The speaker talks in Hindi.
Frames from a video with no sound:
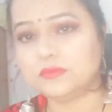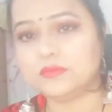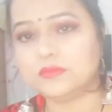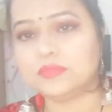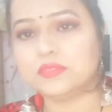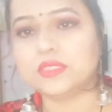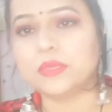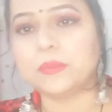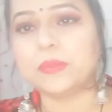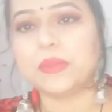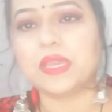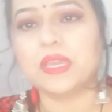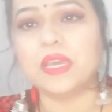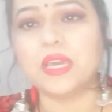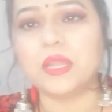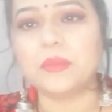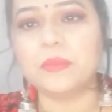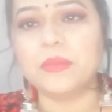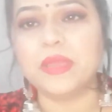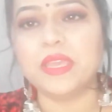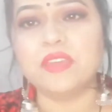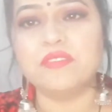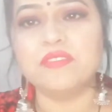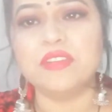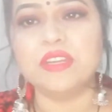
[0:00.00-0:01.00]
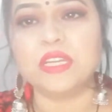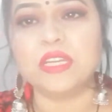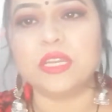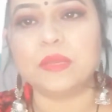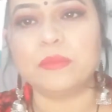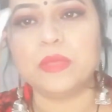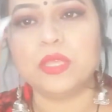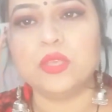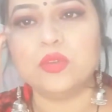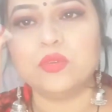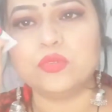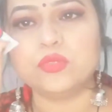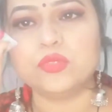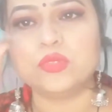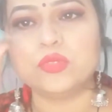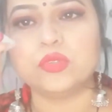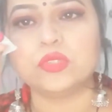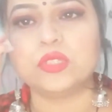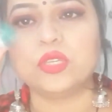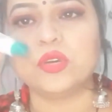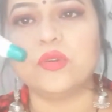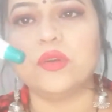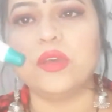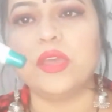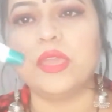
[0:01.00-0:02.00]
सबके घर में ये विंटर में यूज़
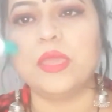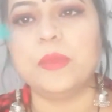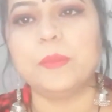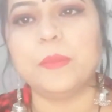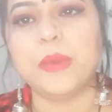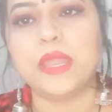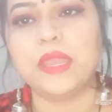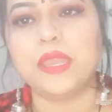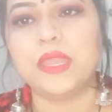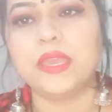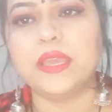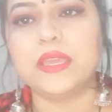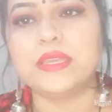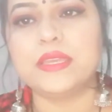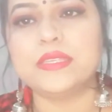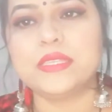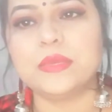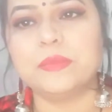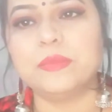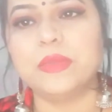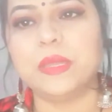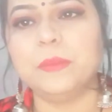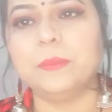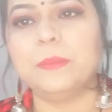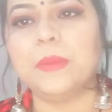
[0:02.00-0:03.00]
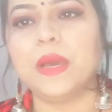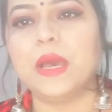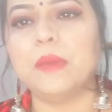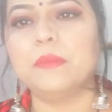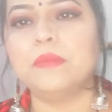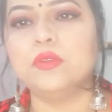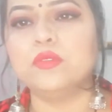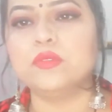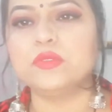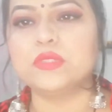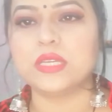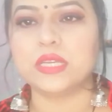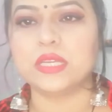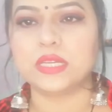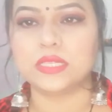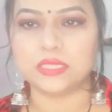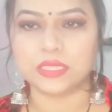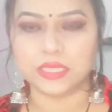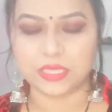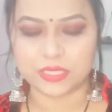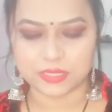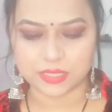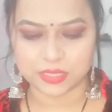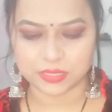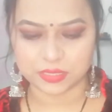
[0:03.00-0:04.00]
होता होगा हिमालय का ये सब लिप बाम यूज़
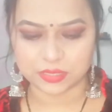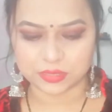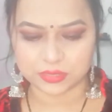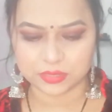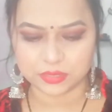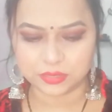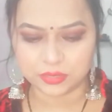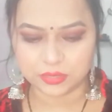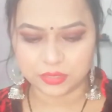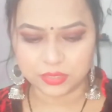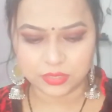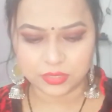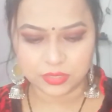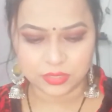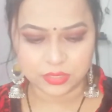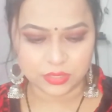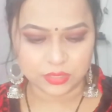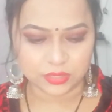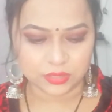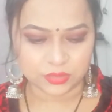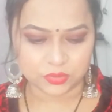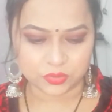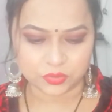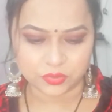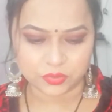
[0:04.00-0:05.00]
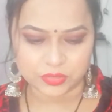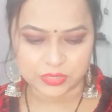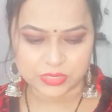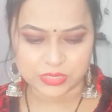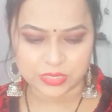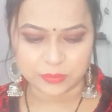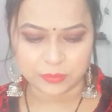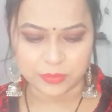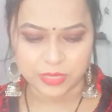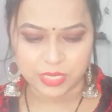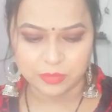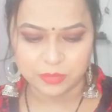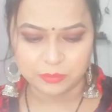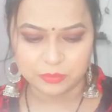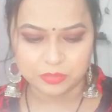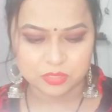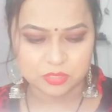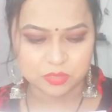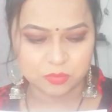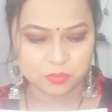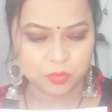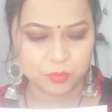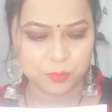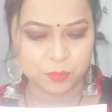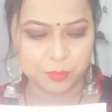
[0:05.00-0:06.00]
करते हैं ज़्यादातर तो इसके बारे में तो
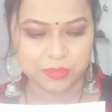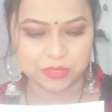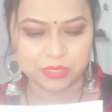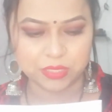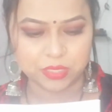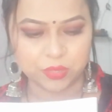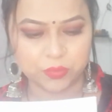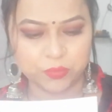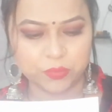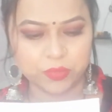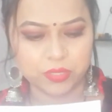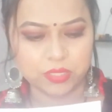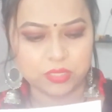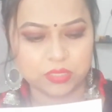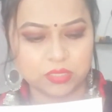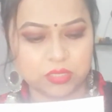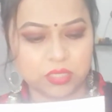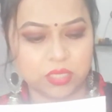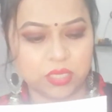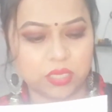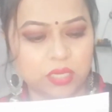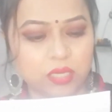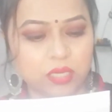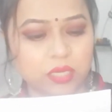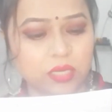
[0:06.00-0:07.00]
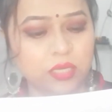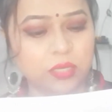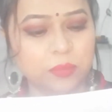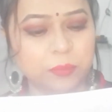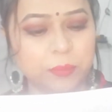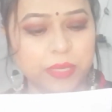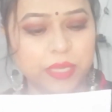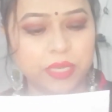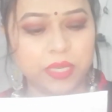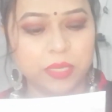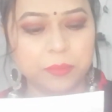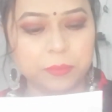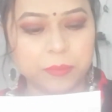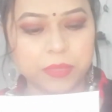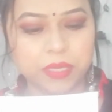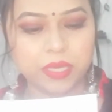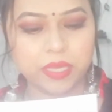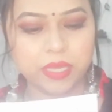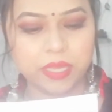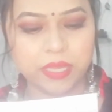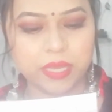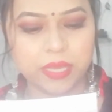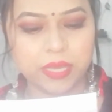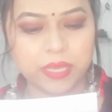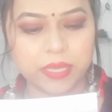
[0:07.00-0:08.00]
सबको पता ही होगा थर्ड मैंने
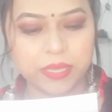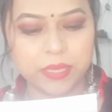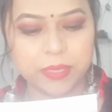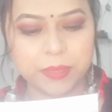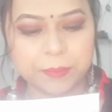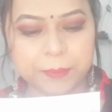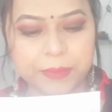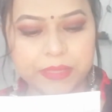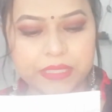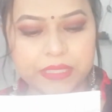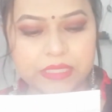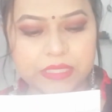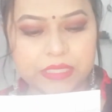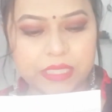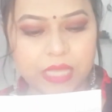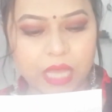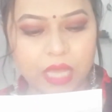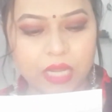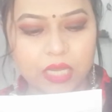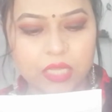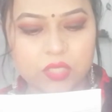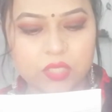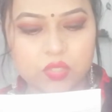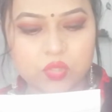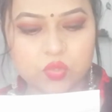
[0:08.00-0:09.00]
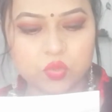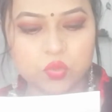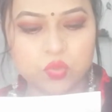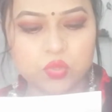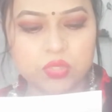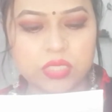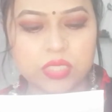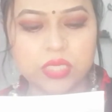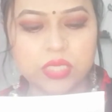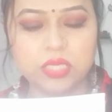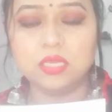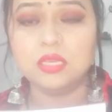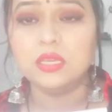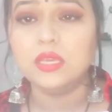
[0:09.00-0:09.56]
मंगाया है पंसारी सूजी